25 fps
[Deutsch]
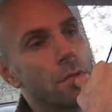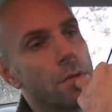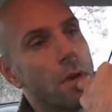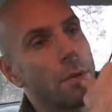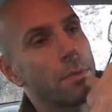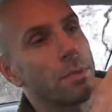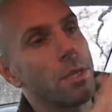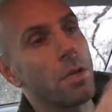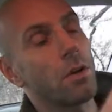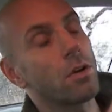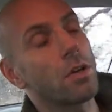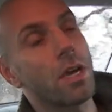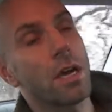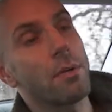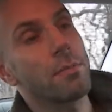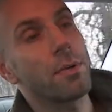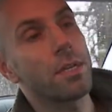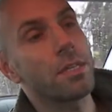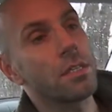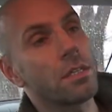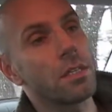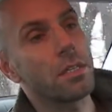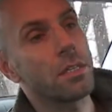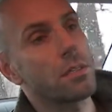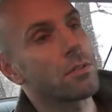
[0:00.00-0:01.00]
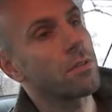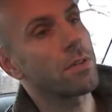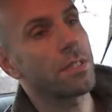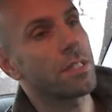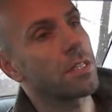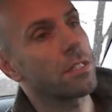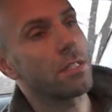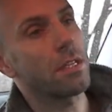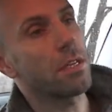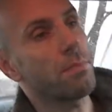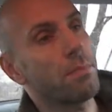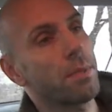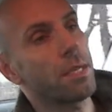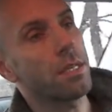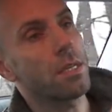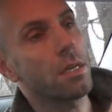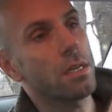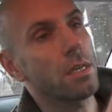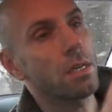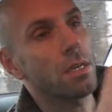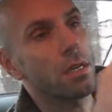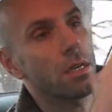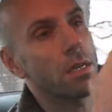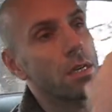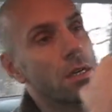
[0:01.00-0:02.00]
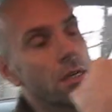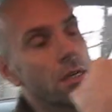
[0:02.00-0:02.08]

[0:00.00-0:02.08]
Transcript: Habe ich auch keinem erzählt. Sowas erzählt man nicht.